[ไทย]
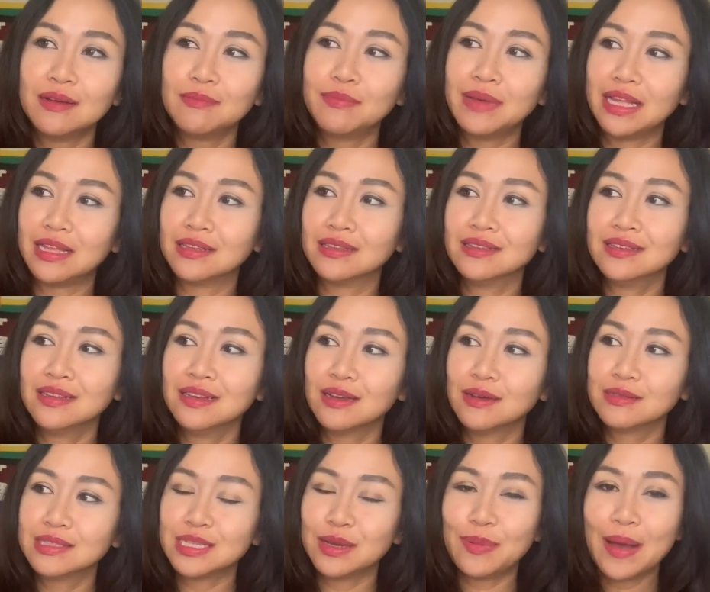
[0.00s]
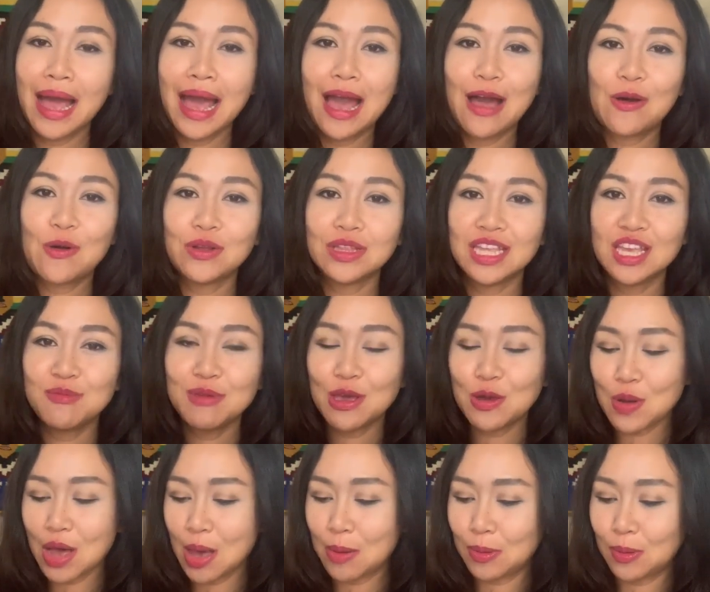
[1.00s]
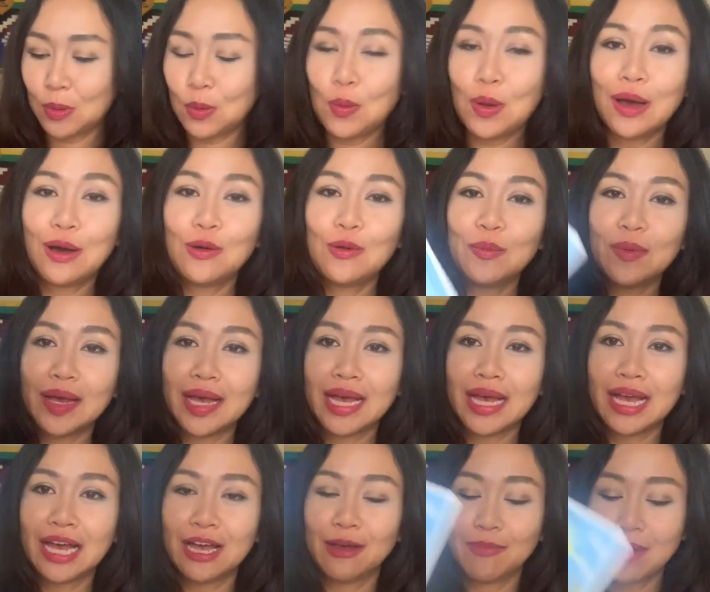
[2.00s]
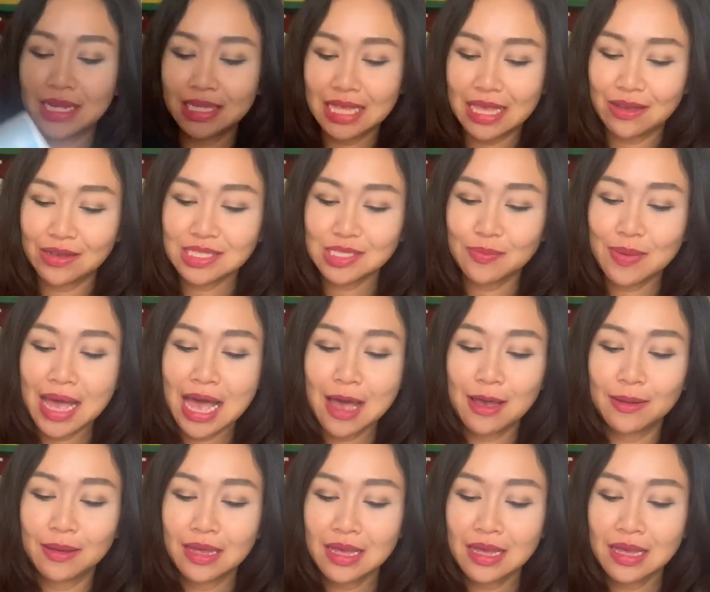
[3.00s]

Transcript: เหมือนจะพาคนที่มีความรู้เข้ามาบางทีก็จะพา